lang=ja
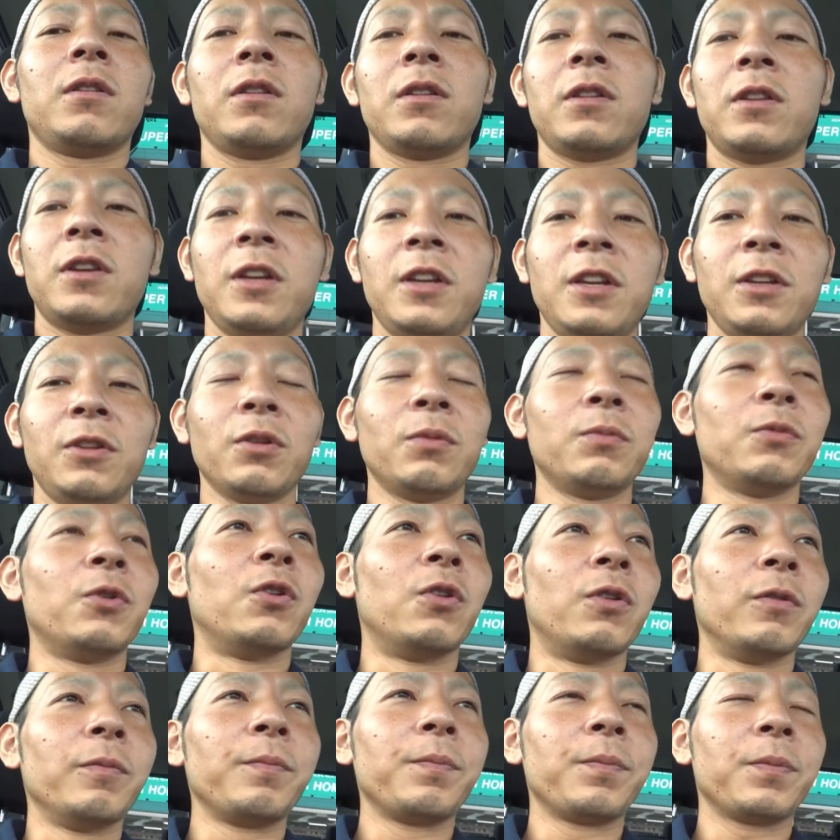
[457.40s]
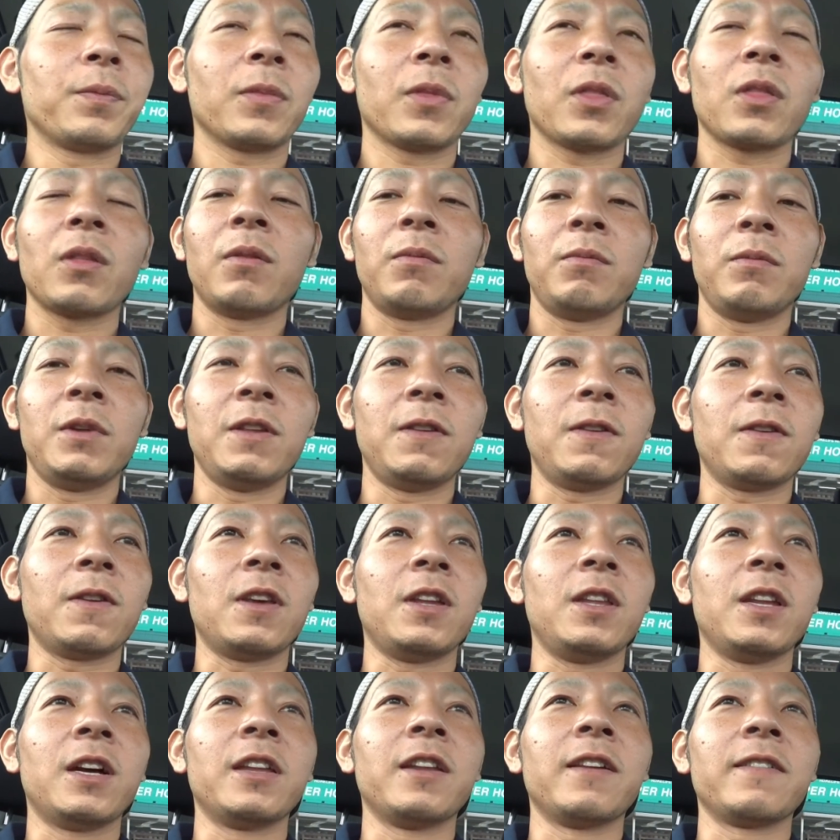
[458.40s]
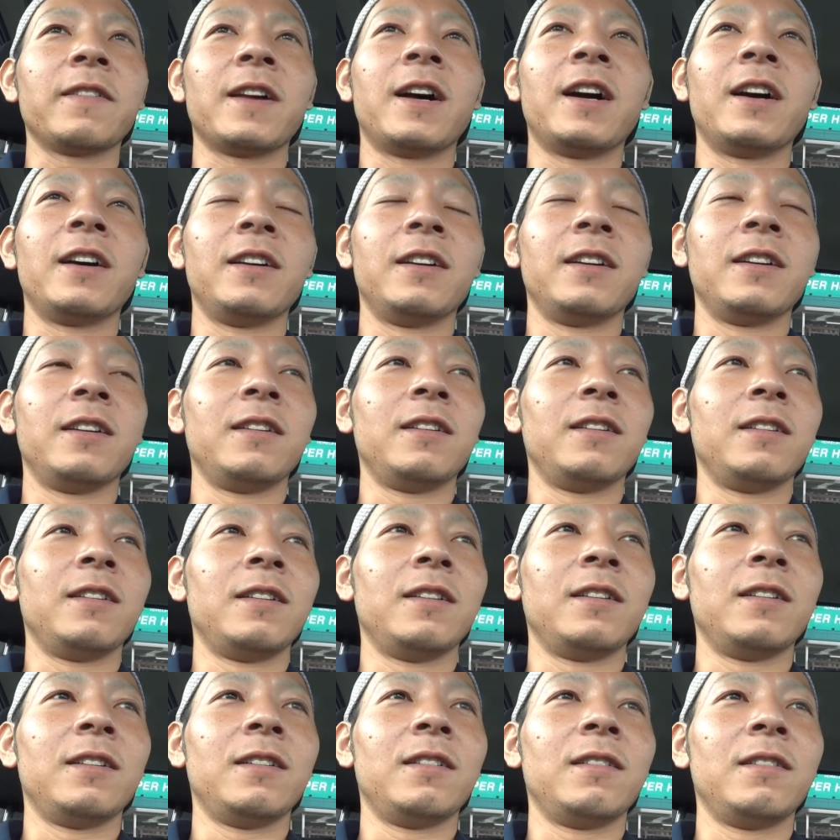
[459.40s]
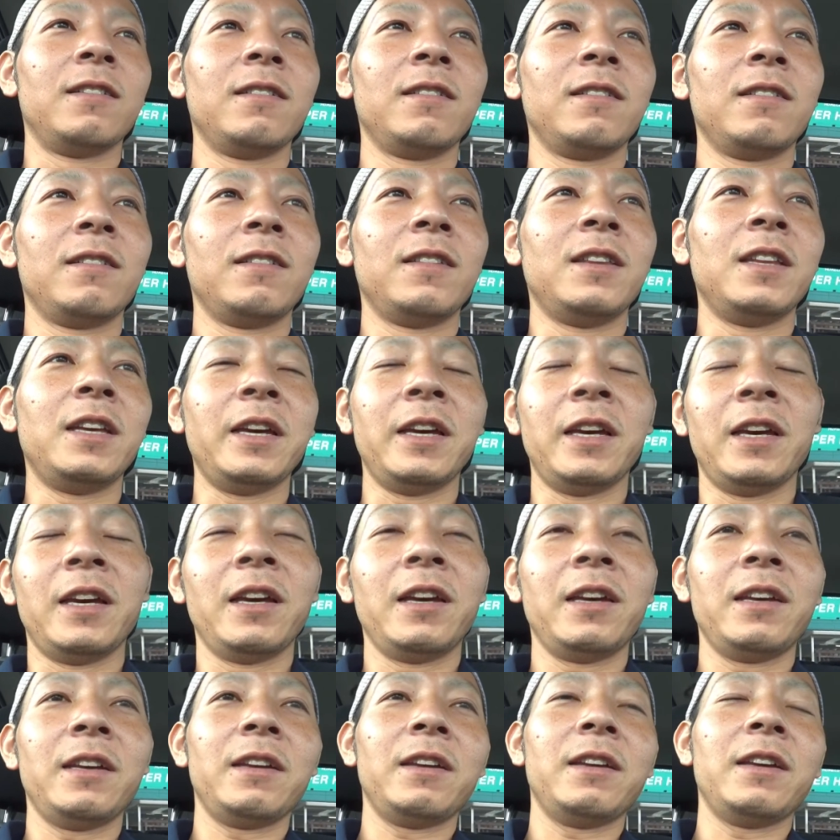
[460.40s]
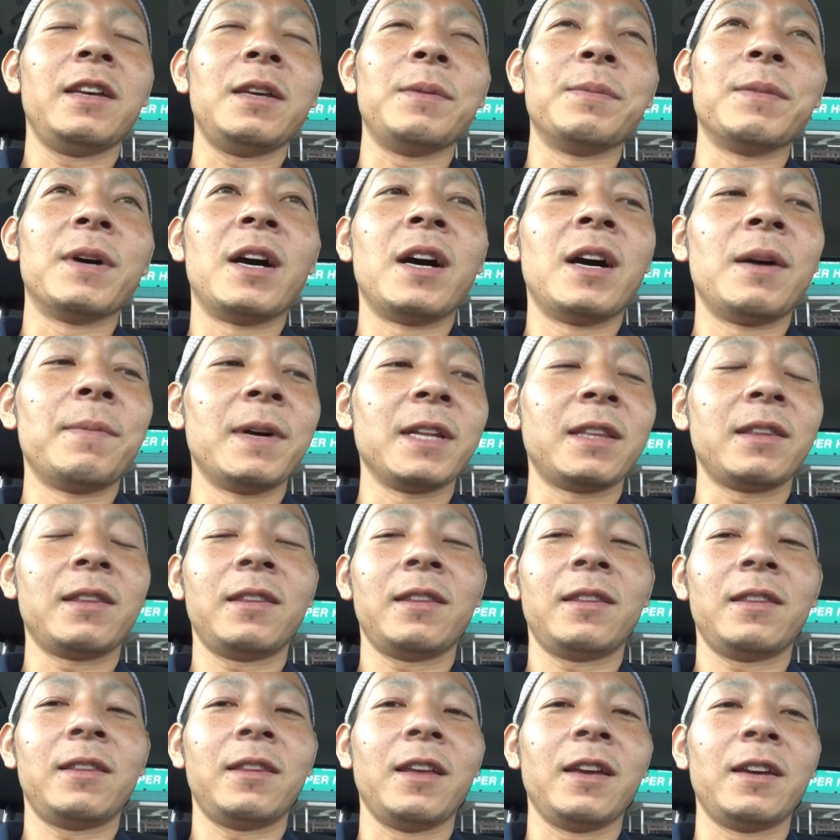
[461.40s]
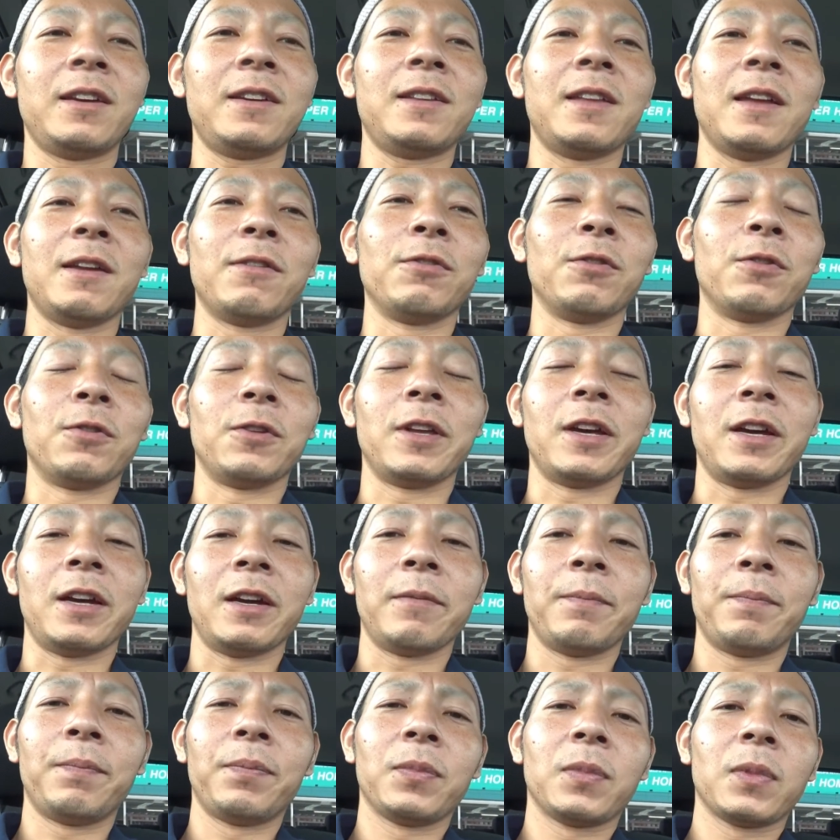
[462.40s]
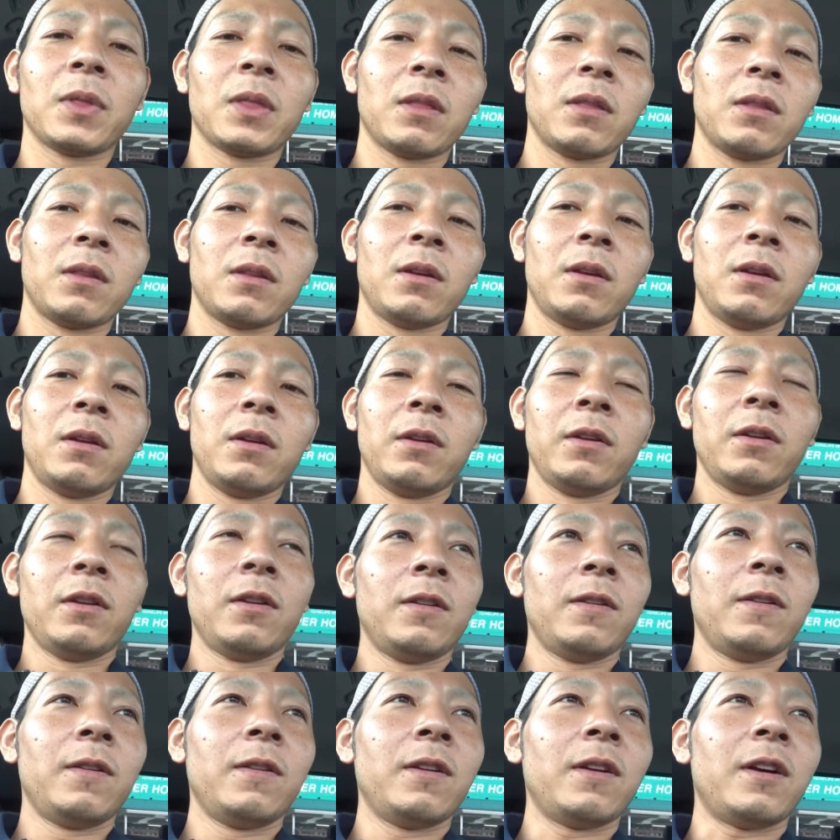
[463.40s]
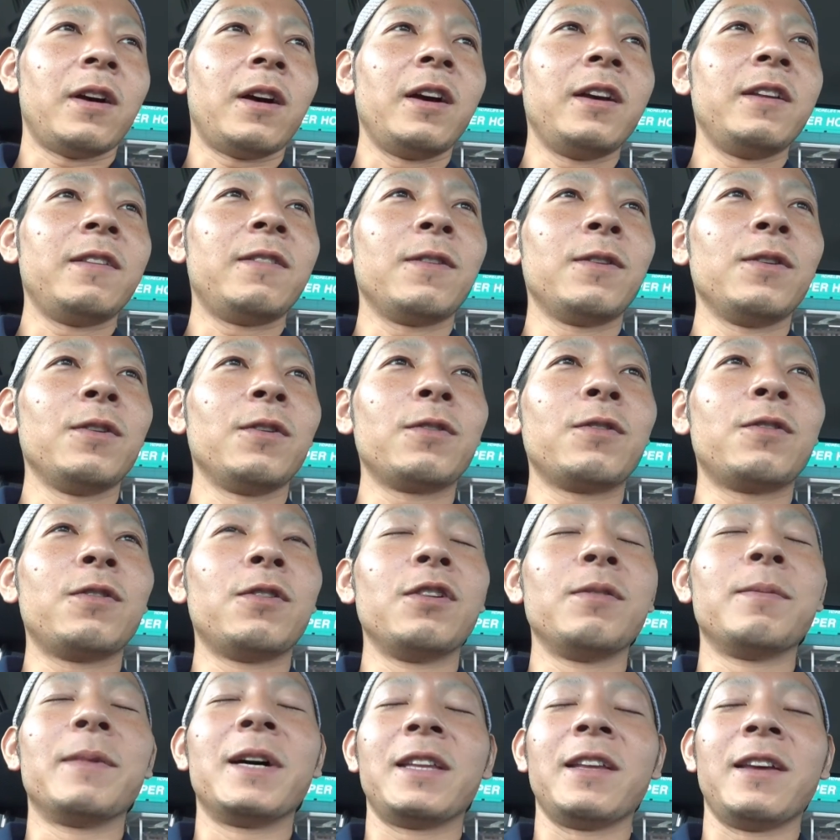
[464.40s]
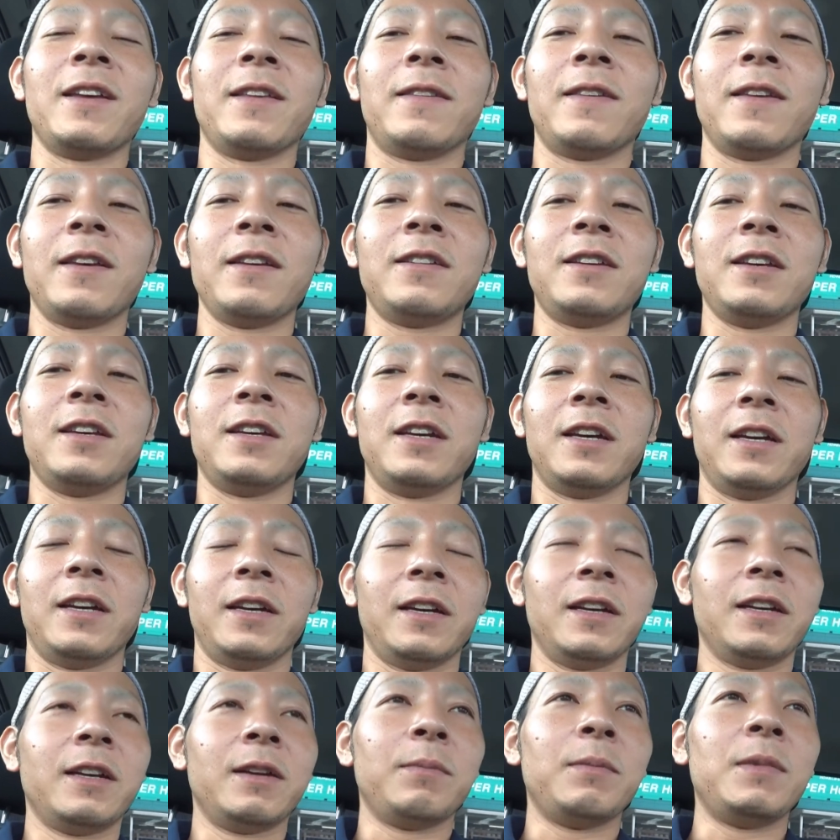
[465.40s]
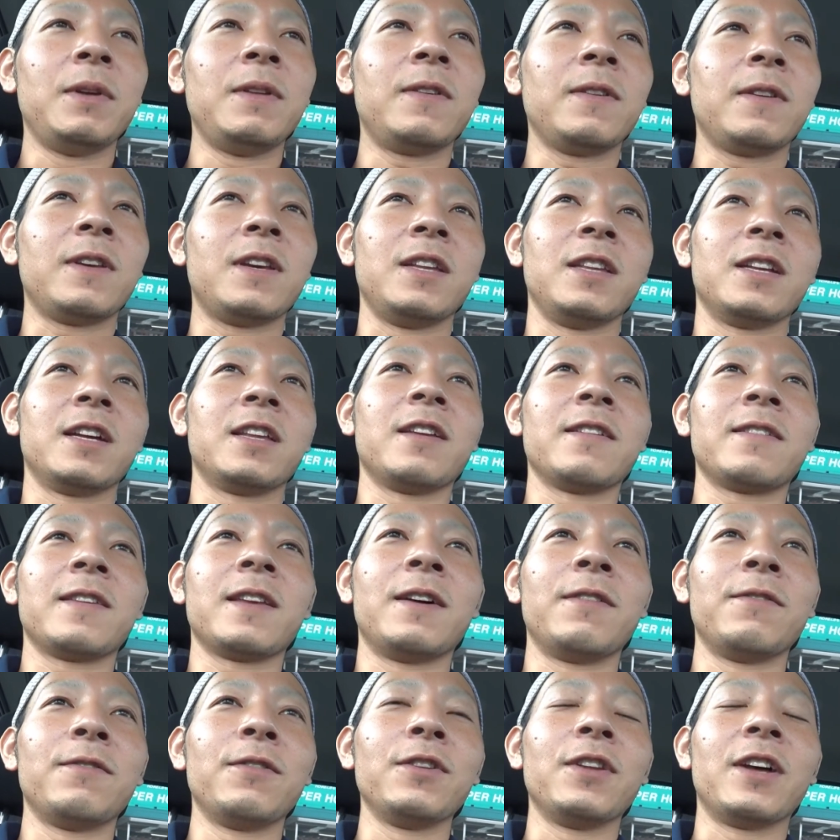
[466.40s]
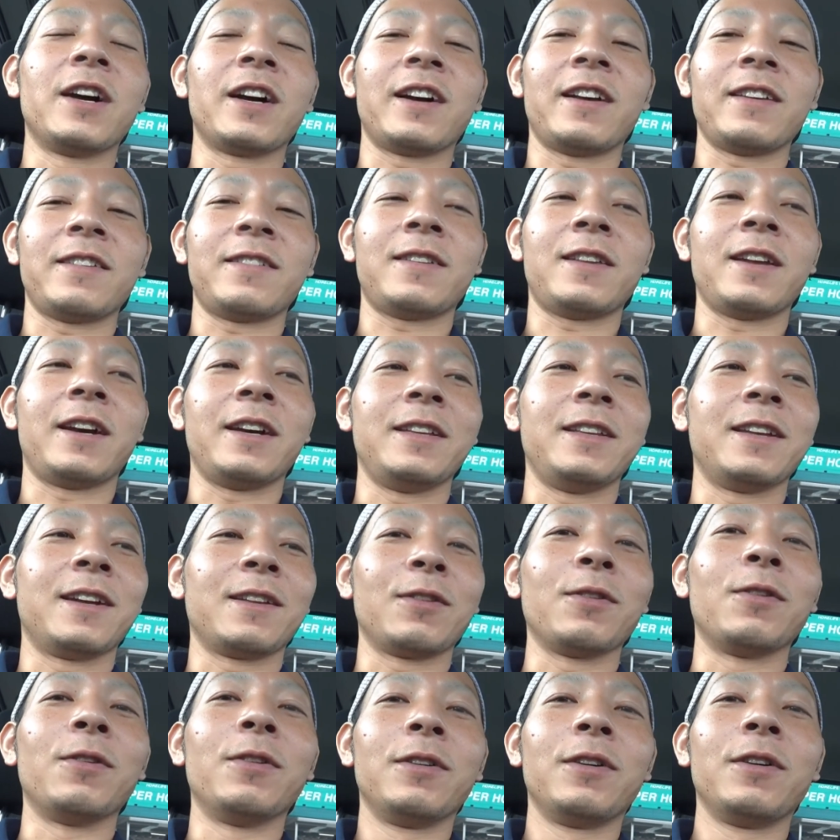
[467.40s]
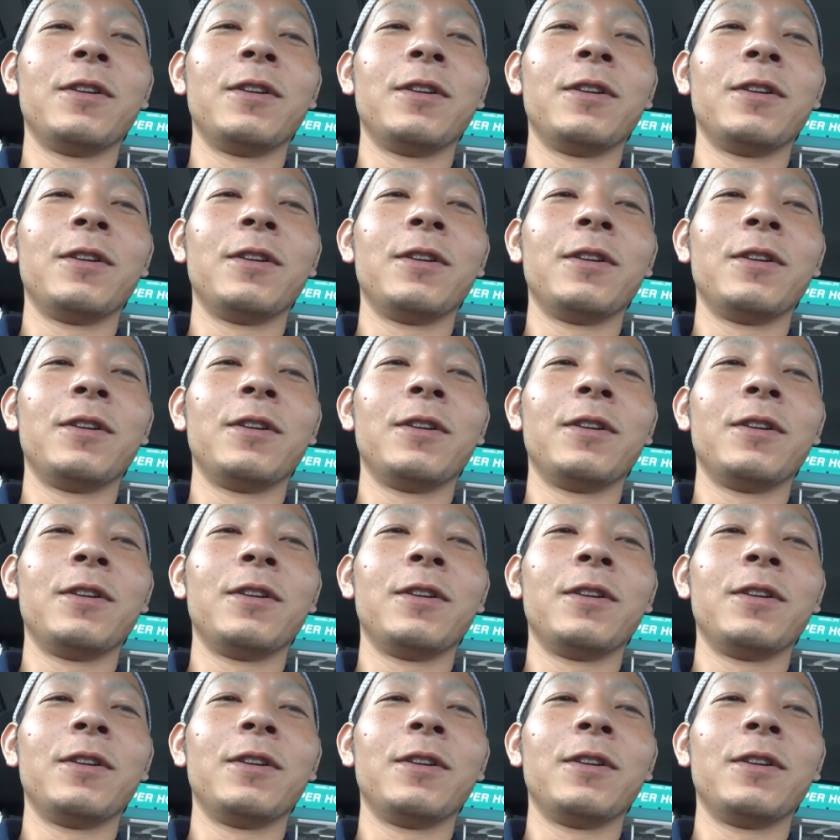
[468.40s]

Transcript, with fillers: キリトも水木奈々さんに今ハマってきてるので、あいつの車でぜひ水木奈々さんを流したいなと